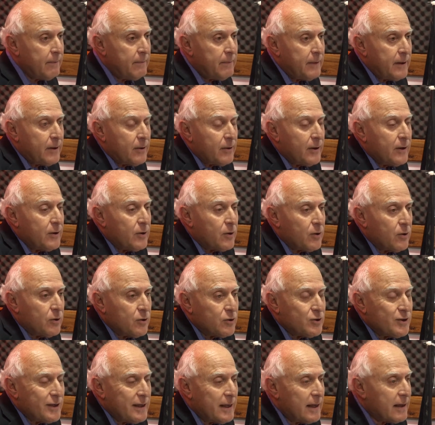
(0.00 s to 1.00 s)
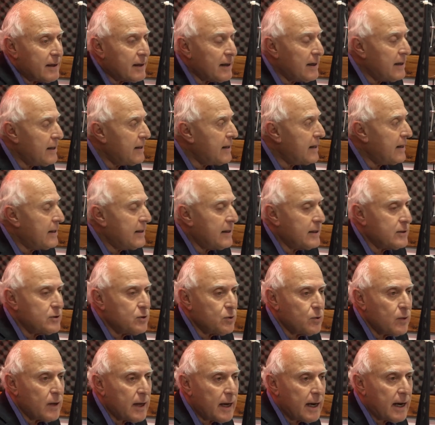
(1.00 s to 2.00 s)
pero que no conoce la realidad de esta
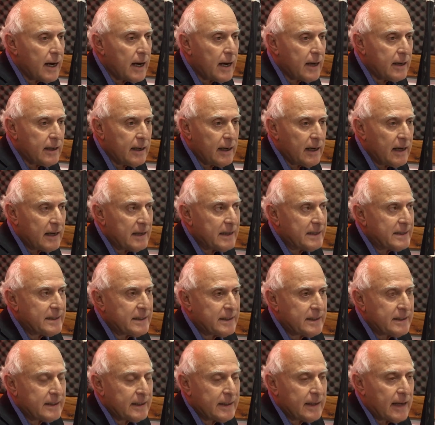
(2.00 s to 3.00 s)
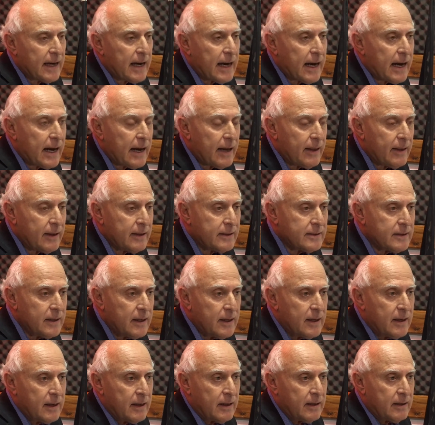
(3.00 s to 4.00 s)
ciudad, ni las necesidades,
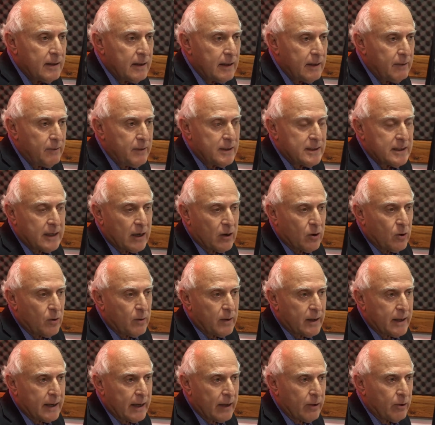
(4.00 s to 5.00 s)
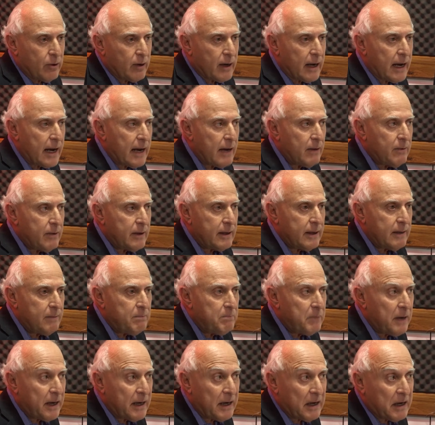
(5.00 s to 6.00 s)
ni Villa Gobernador Galvez, ni
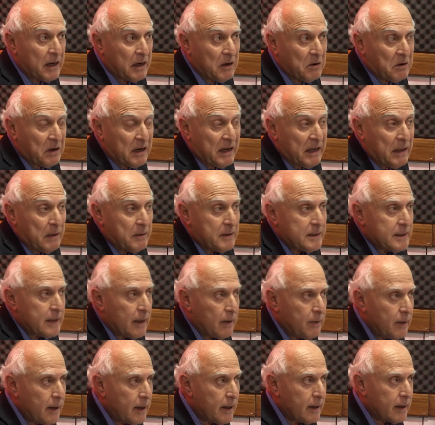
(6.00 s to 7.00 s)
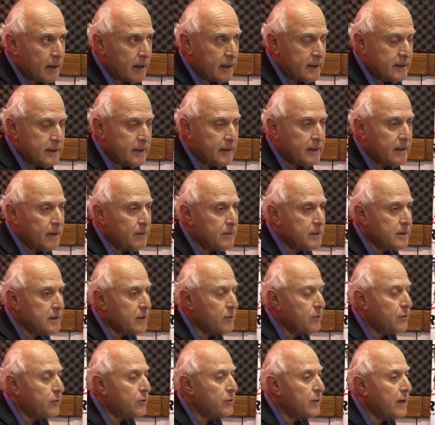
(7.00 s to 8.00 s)
Pérez, creo que ni debe saber que existe
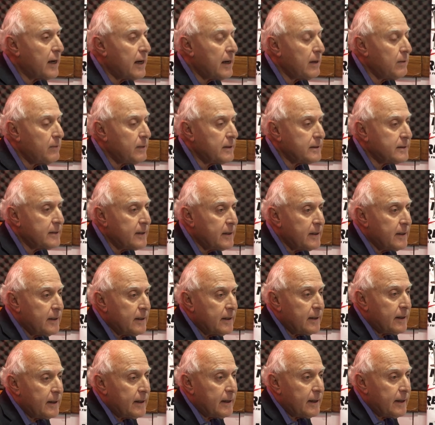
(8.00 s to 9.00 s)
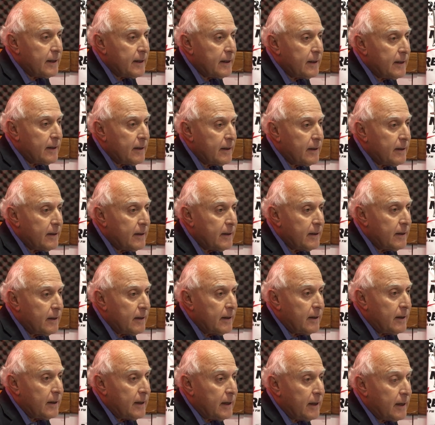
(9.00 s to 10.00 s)
Villa Honor Galvez. Eh,
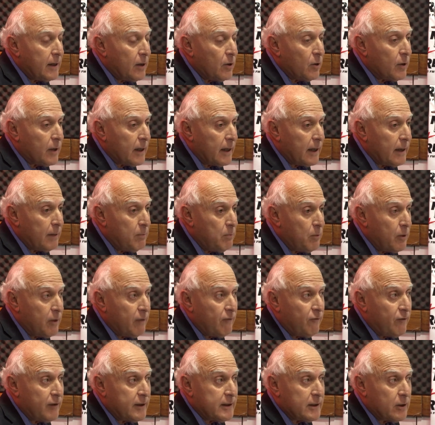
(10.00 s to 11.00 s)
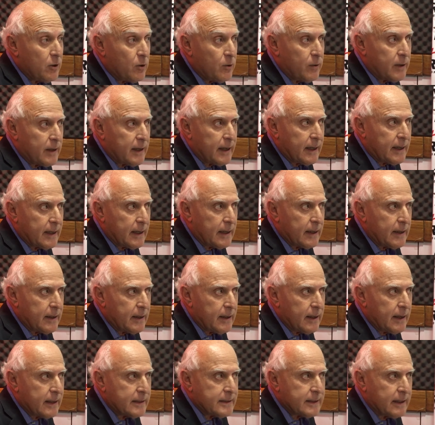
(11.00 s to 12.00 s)
y creo que es muy difícil gobernar
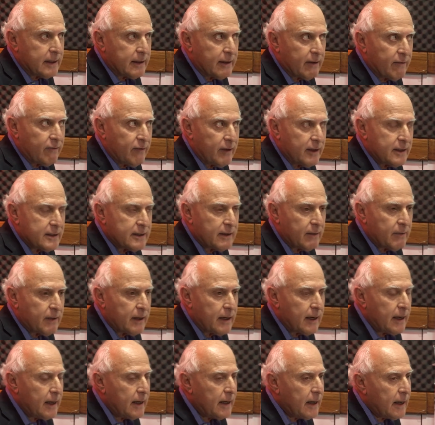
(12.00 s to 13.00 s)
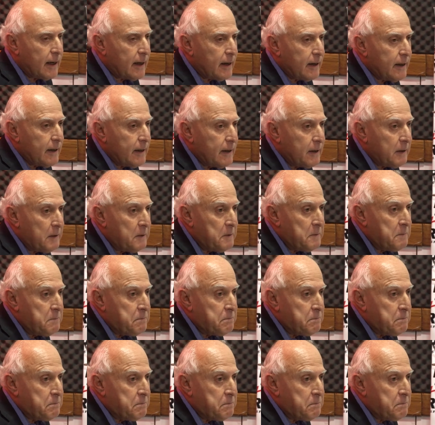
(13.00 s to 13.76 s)
a, Santa Fe de esa manera. Y,